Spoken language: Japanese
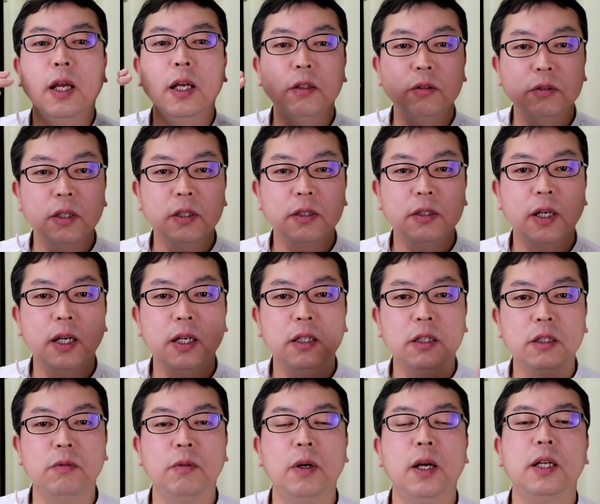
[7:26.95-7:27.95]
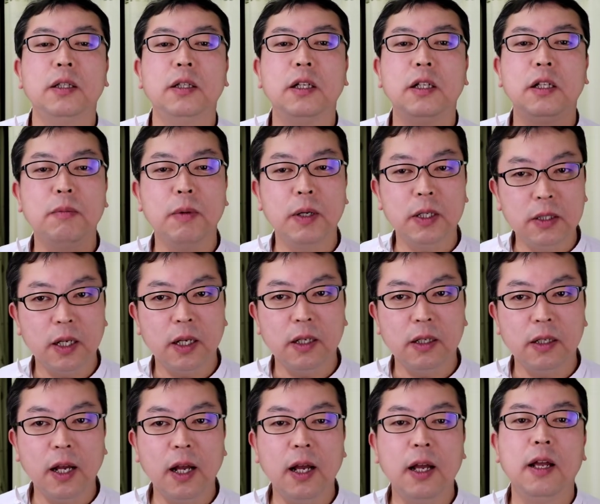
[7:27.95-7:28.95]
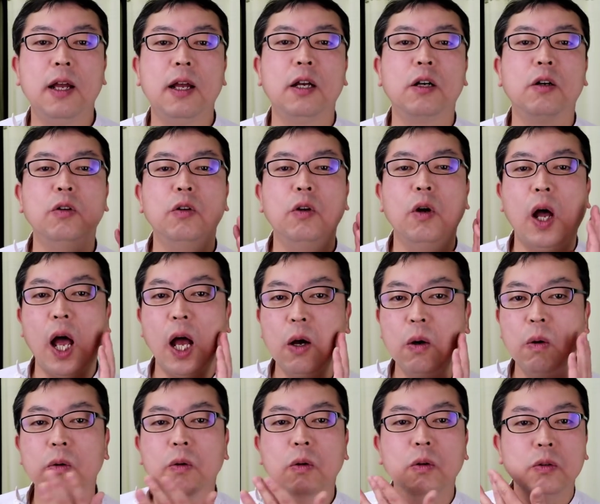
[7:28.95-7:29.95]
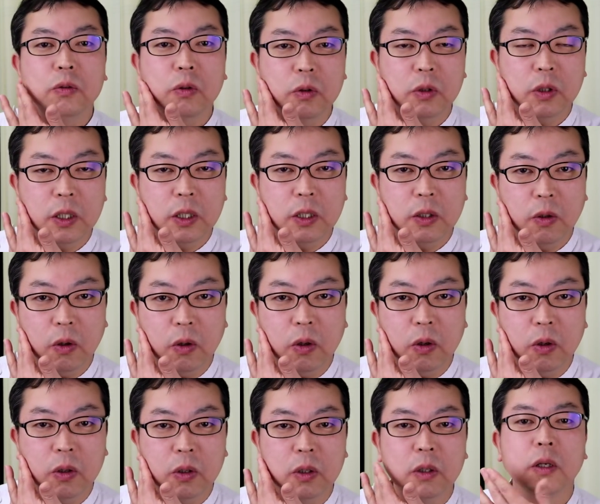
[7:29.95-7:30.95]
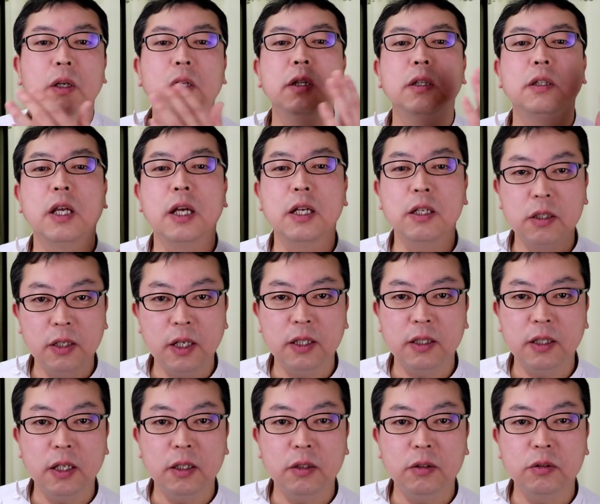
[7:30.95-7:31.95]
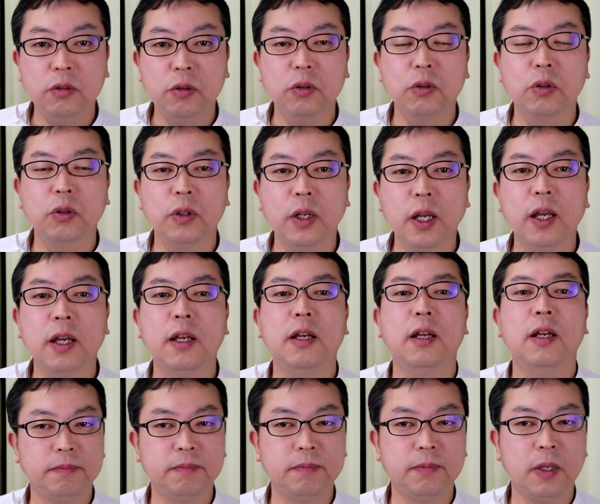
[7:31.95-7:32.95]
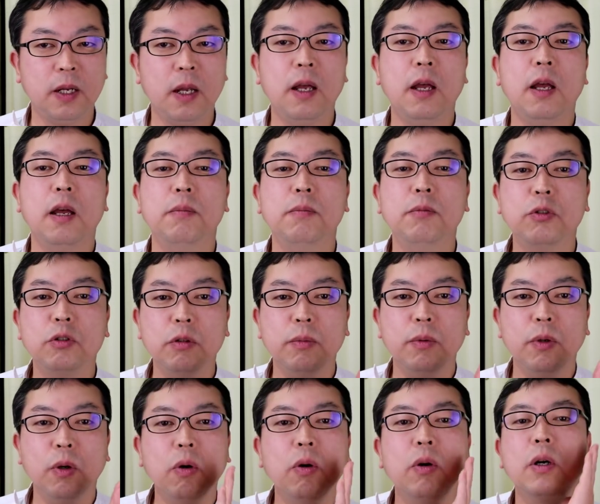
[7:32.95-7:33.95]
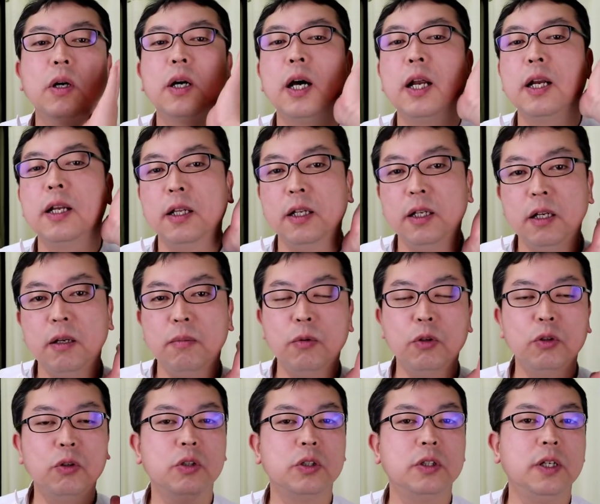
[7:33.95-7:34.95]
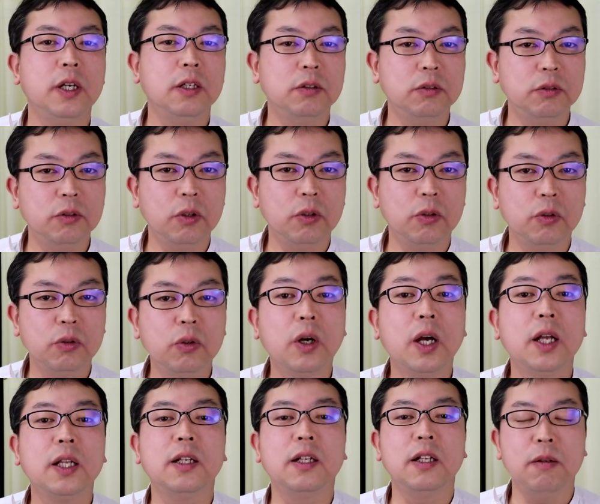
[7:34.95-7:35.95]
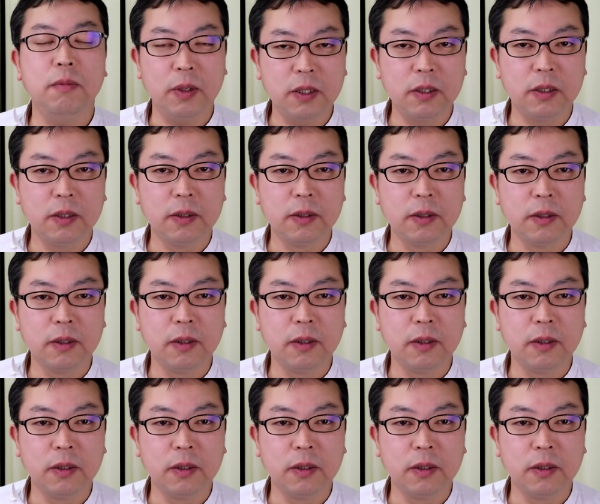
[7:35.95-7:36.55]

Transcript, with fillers: エクササイズはできませんが、この顎の動きを助けていくことでむくみを体に戻していくということができます。